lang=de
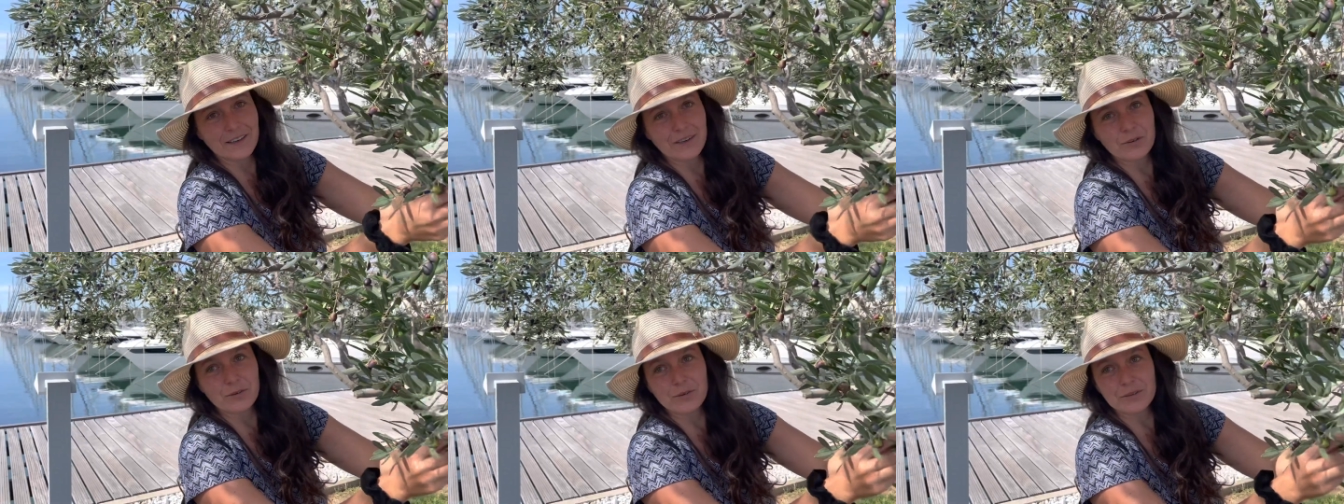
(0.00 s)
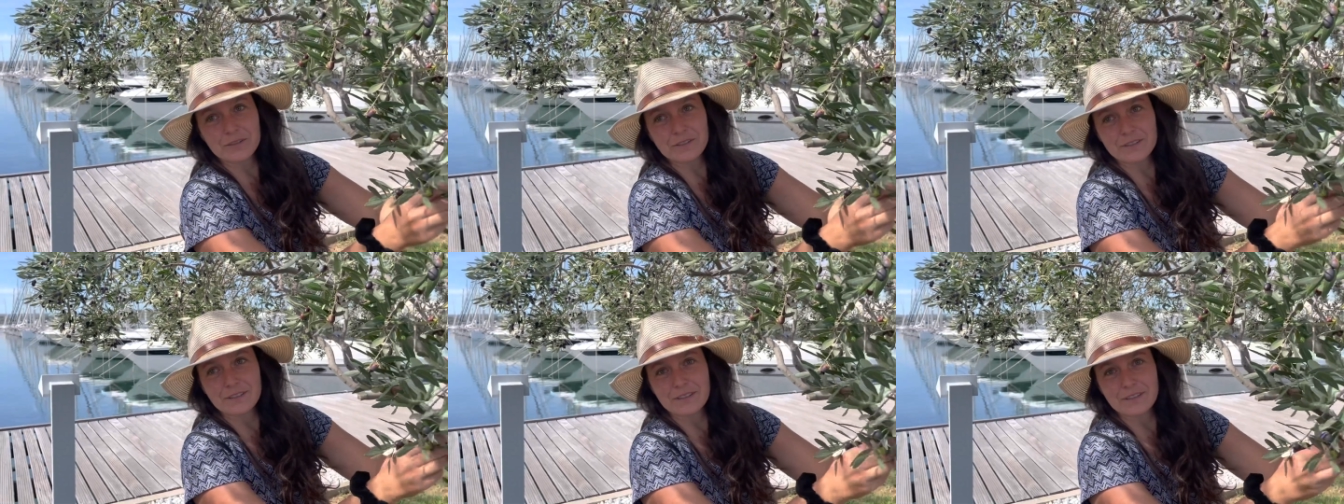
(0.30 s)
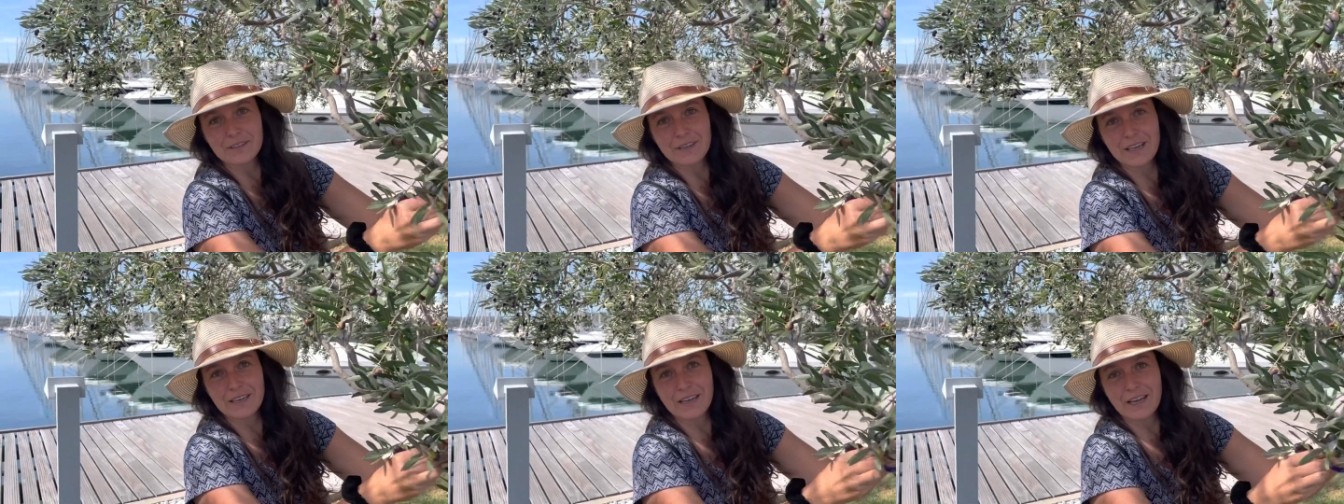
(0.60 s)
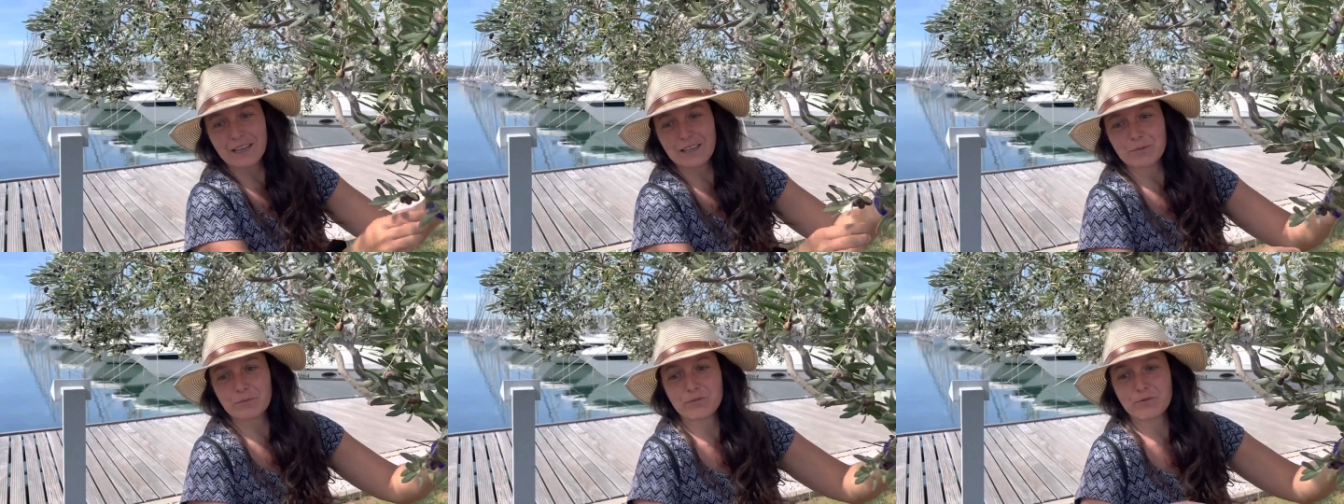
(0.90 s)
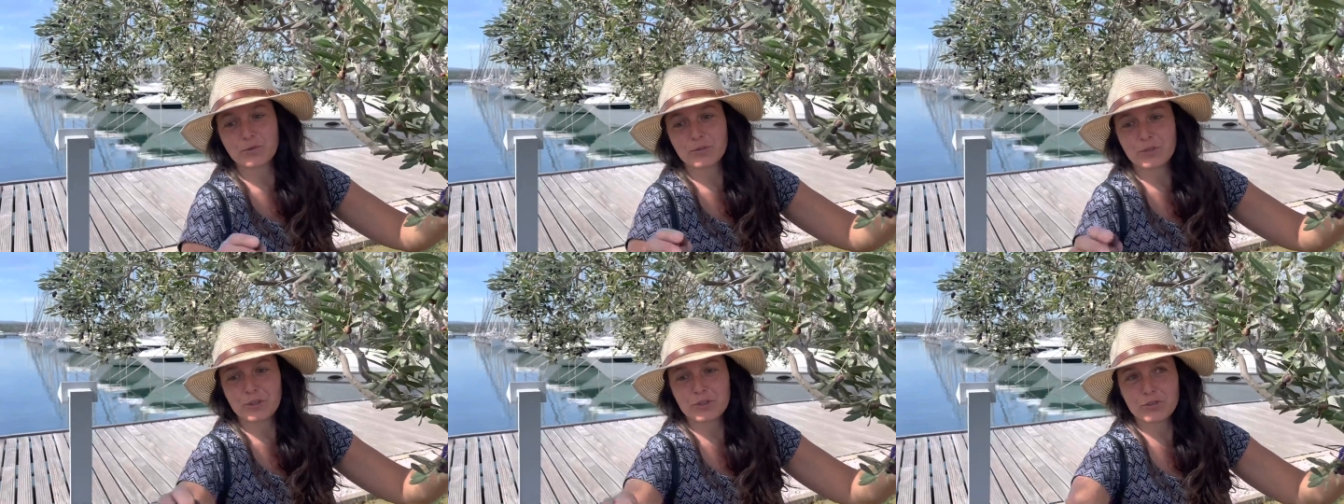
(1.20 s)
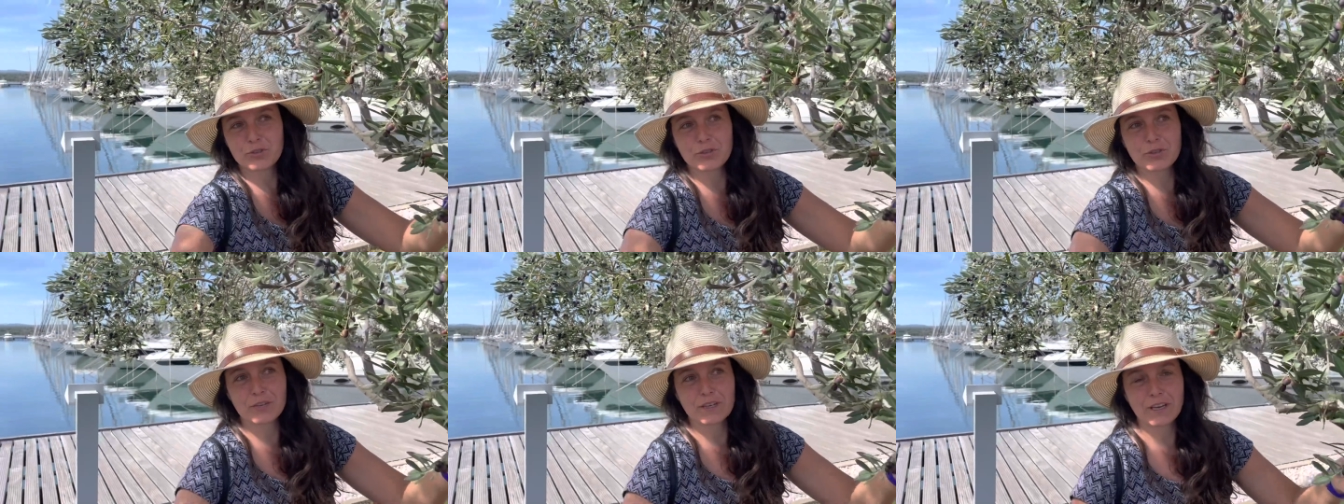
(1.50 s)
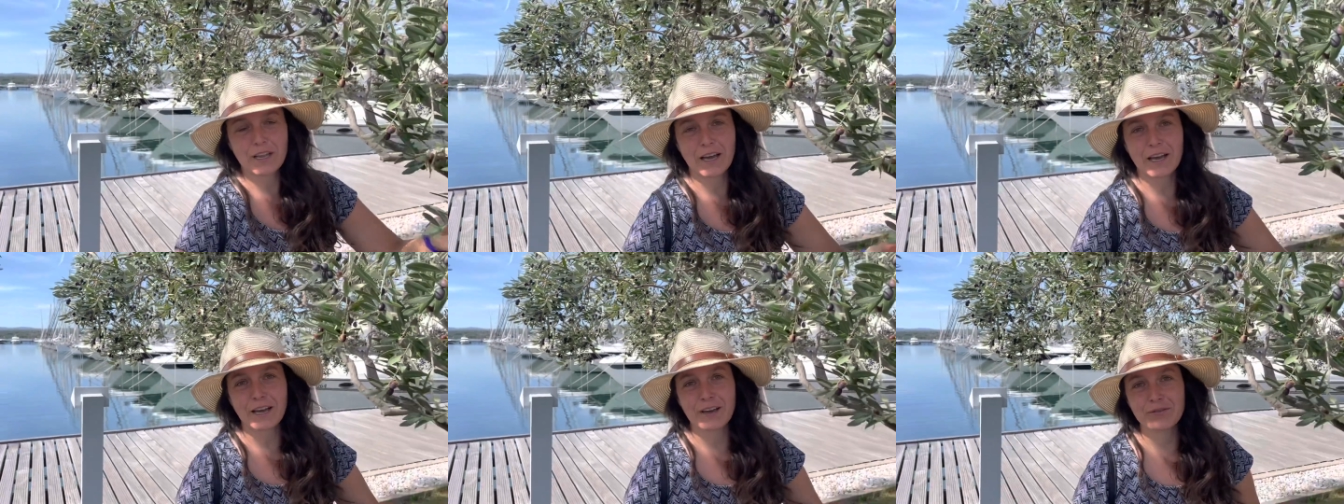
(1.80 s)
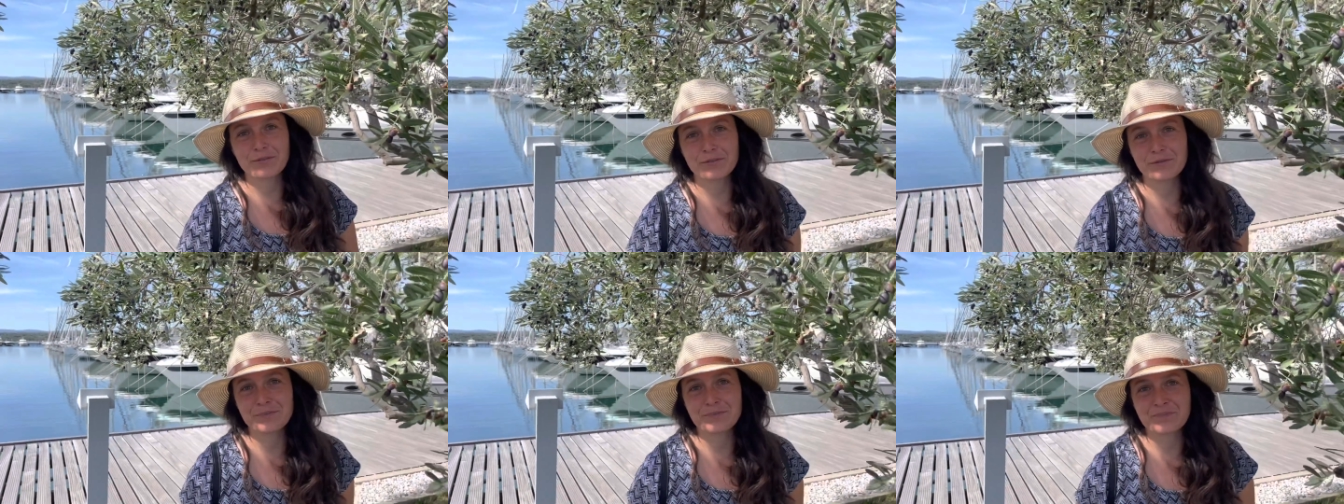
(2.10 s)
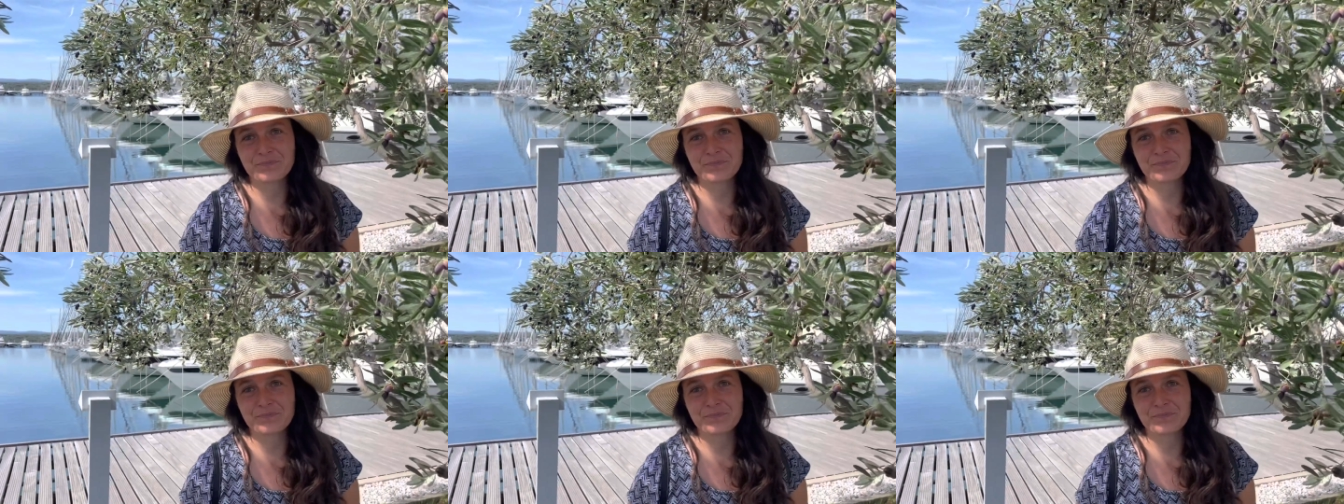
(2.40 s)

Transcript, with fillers: und an einem wunderschönen Hafen